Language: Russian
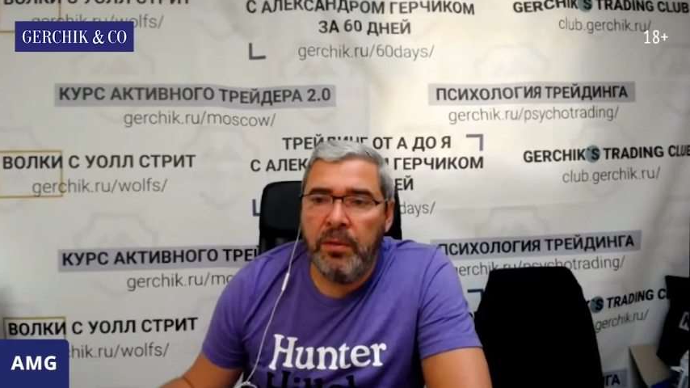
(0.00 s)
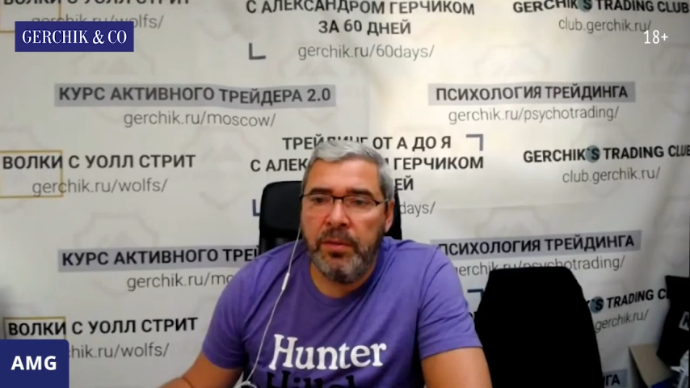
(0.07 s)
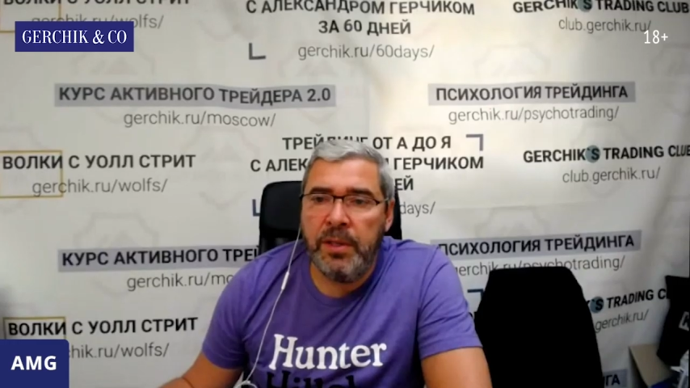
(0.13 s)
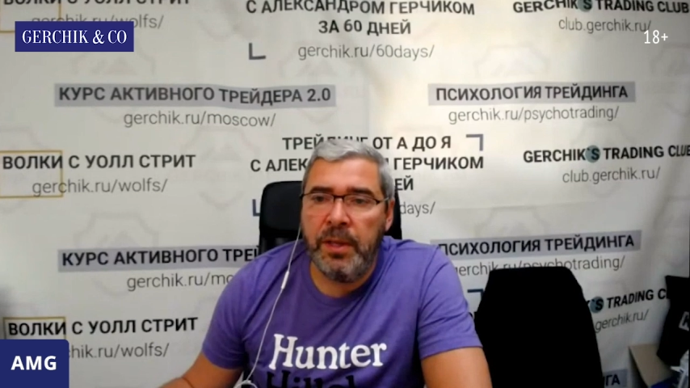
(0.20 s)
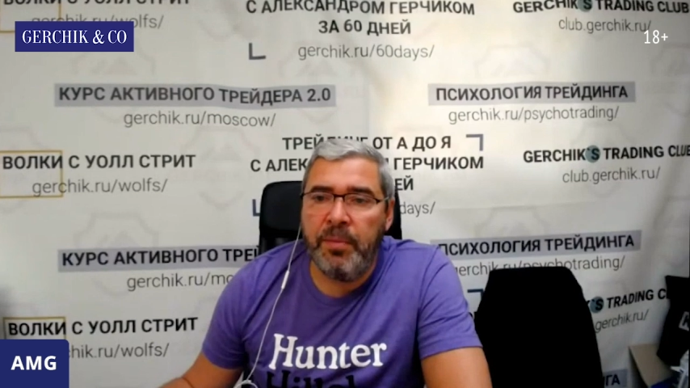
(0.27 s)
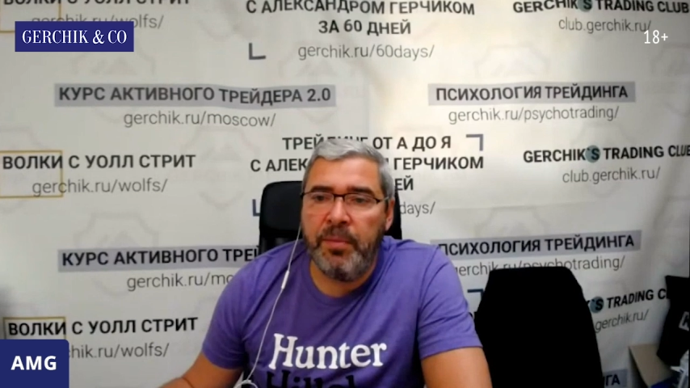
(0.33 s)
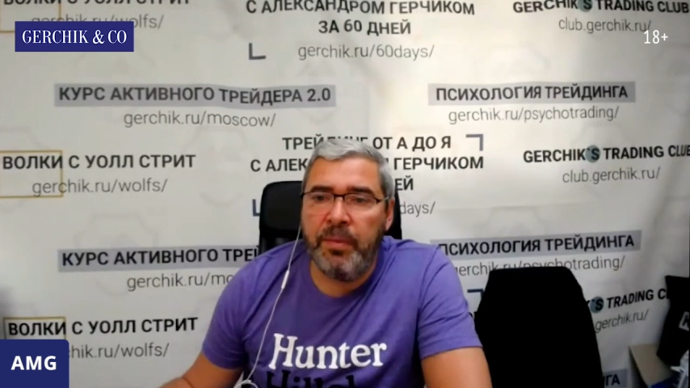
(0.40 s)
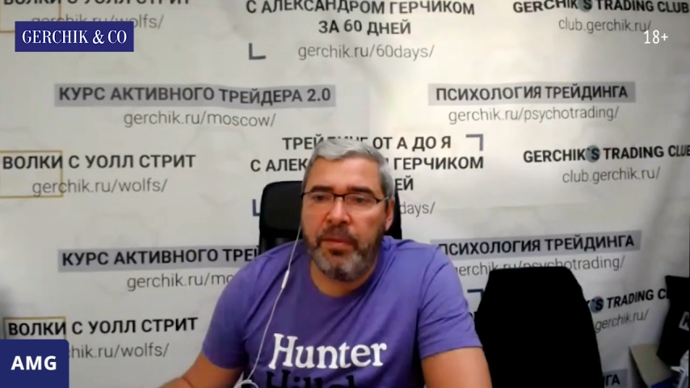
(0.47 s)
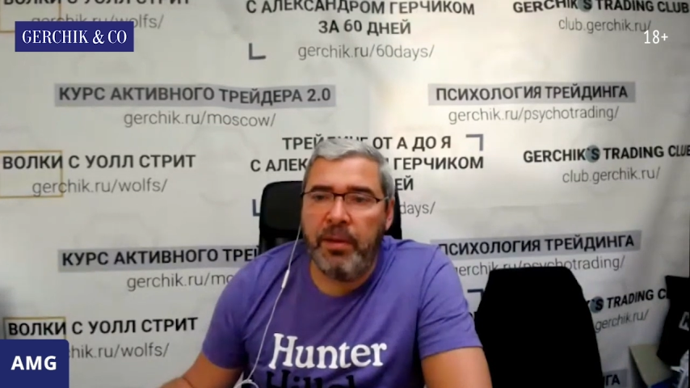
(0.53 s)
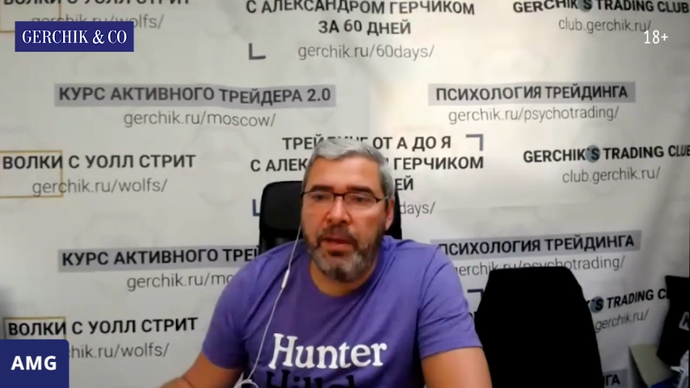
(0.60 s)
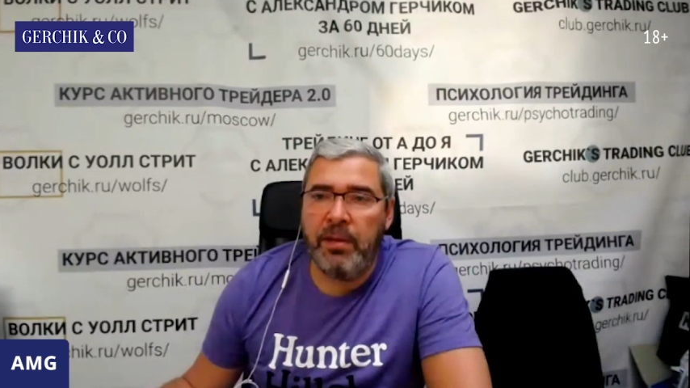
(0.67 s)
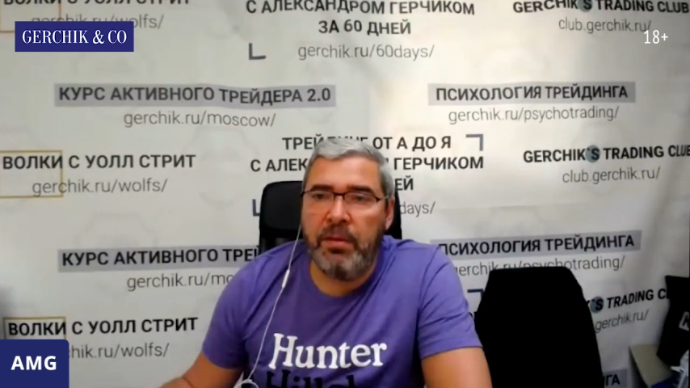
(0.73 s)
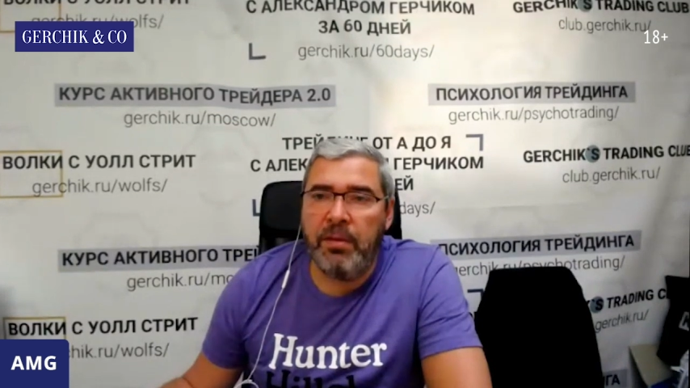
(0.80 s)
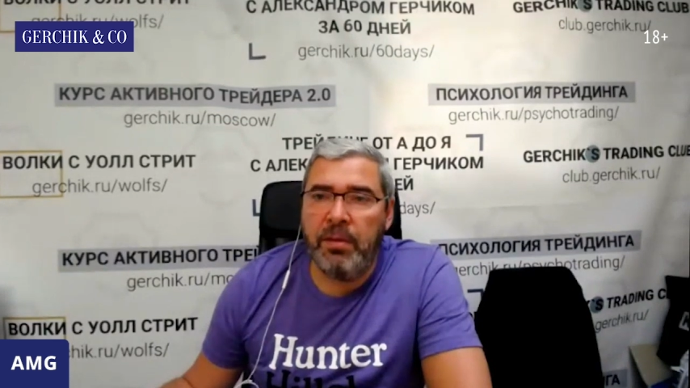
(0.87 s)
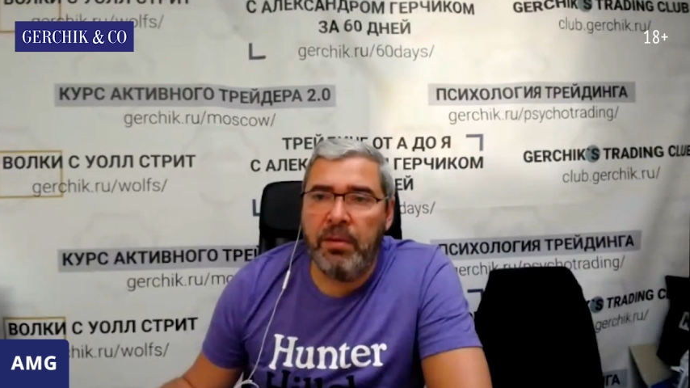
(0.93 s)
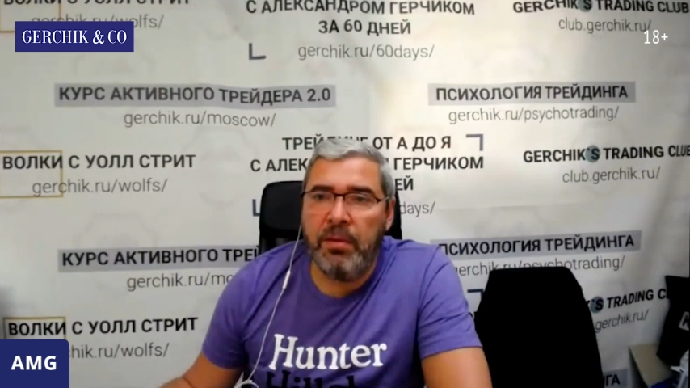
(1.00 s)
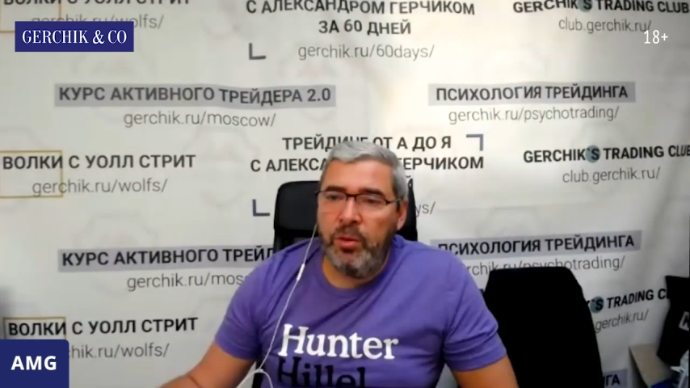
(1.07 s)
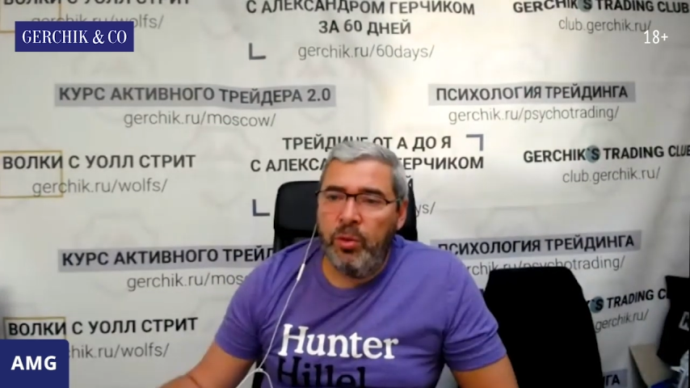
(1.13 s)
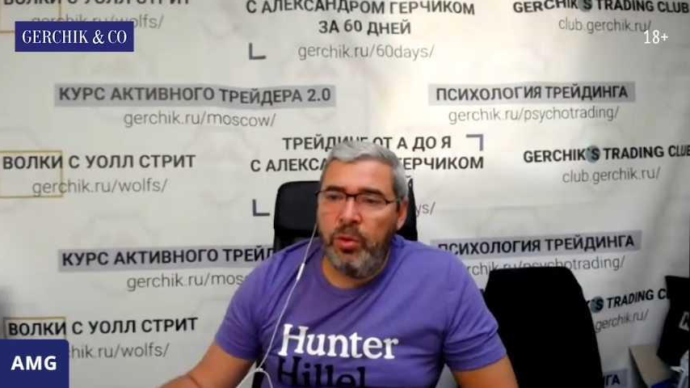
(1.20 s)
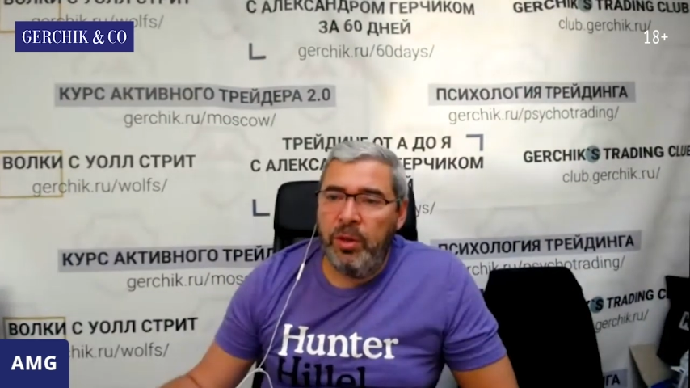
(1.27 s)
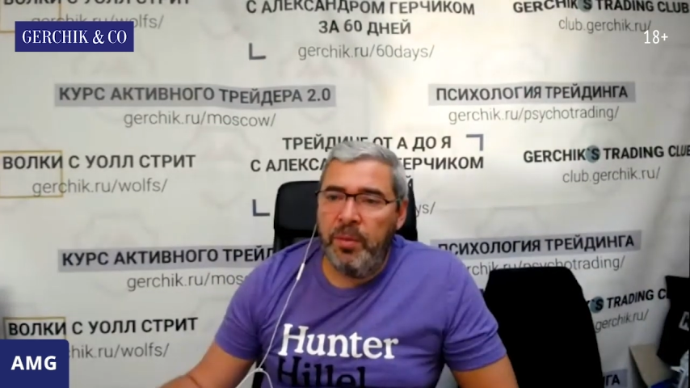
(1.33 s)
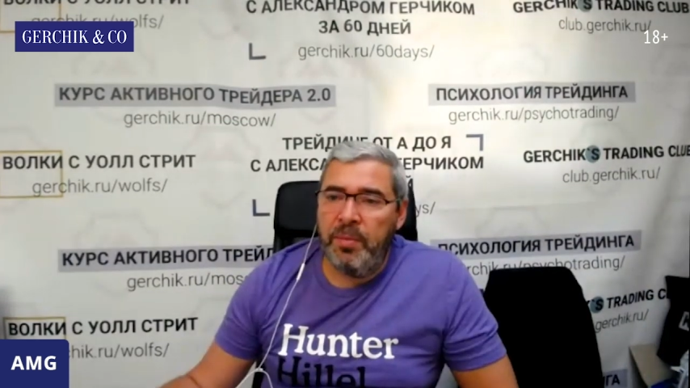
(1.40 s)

Всем привет! Кто